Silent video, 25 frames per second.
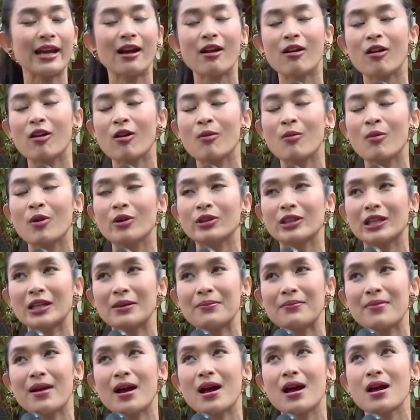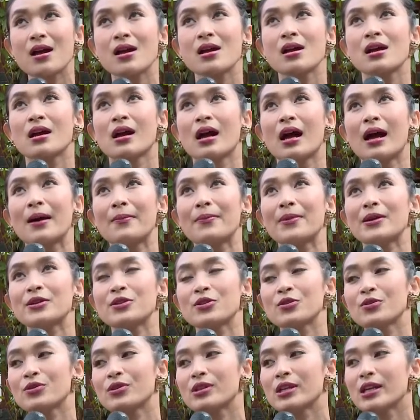saya kalau mau terima apa
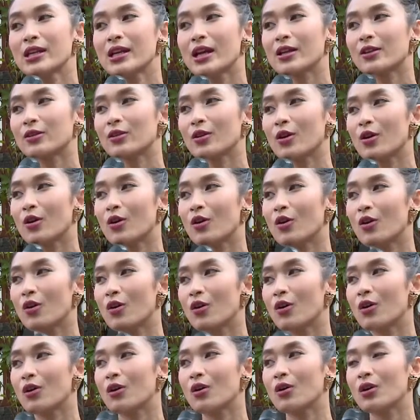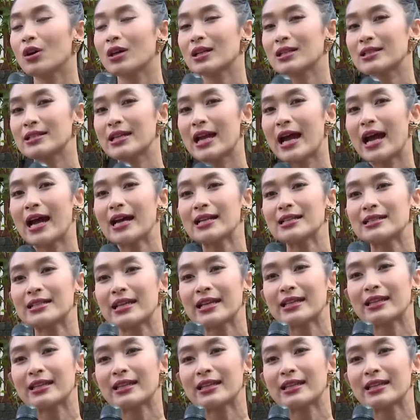syuting atau kerjaan